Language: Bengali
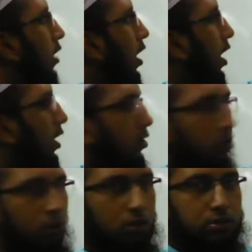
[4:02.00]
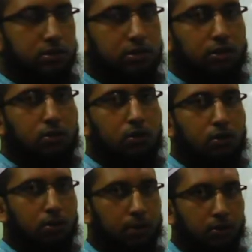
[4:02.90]
আর ক্লোজ হচ্ছে
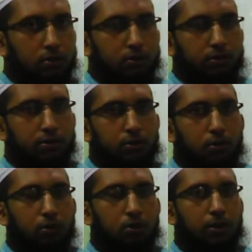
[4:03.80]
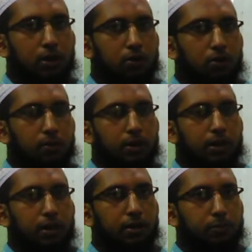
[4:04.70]
খণ্ডবাক্য খণ্ডবাক্য মানে
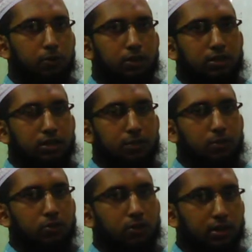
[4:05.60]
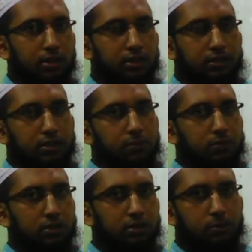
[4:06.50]
প্রদেশের মতো একটা দেশের
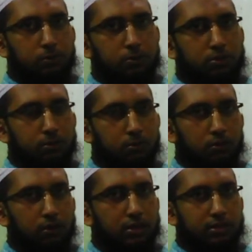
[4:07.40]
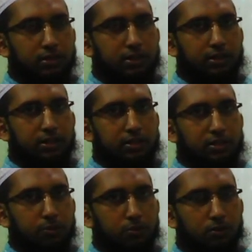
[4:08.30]
মধ্যে যেমন পশ্চিমবঙ্গ আছে এটা একটা
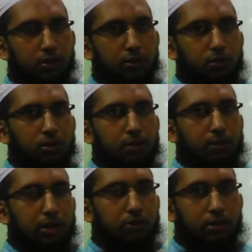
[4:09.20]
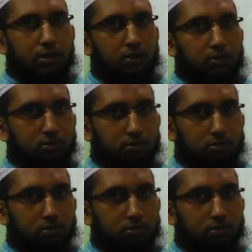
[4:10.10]
দেশের মতো কিন্তু এটা ভারতের একটা অংশ